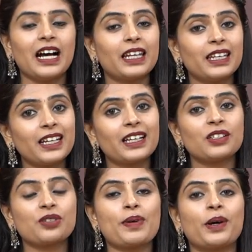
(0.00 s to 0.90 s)
అన్ని
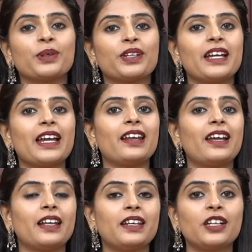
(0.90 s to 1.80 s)
కలర్స్ బాగుంటాయి
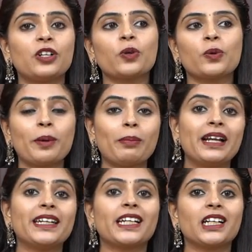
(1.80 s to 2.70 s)
అండ్ అన్నిట్లో కూడా
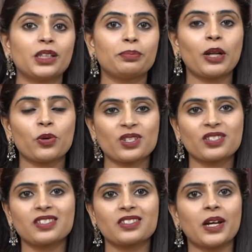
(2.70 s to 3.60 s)
మల్టీ కలర్డ్
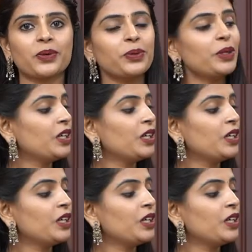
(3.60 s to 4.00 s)
బ్లౌజెస్ ఇస్తారు